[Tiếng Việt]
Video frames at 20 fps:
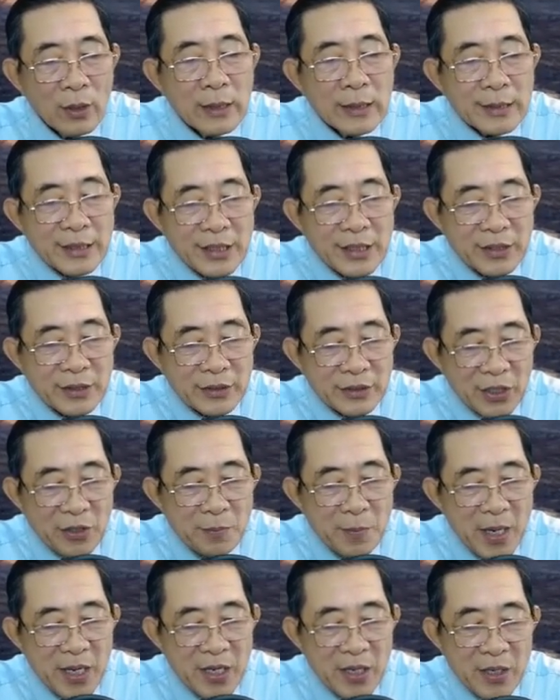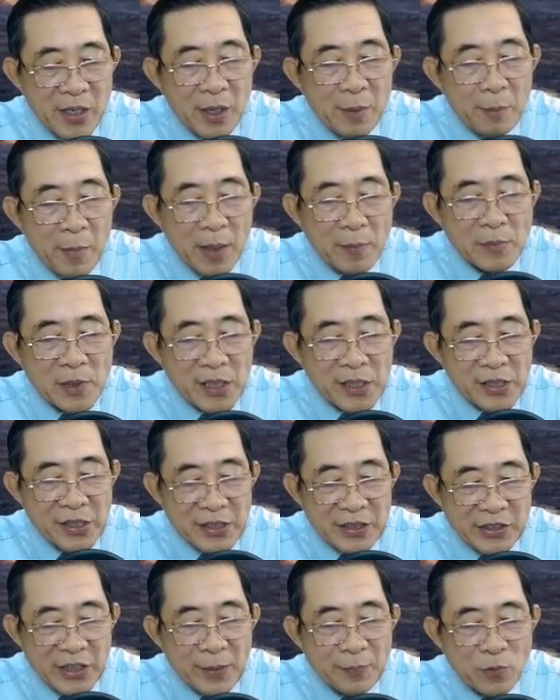Dương Tử My mỉm cười
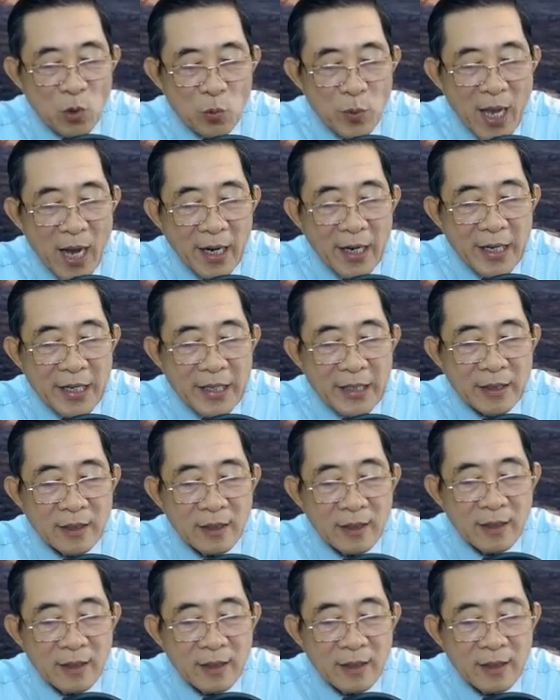tiếp tục vận khí.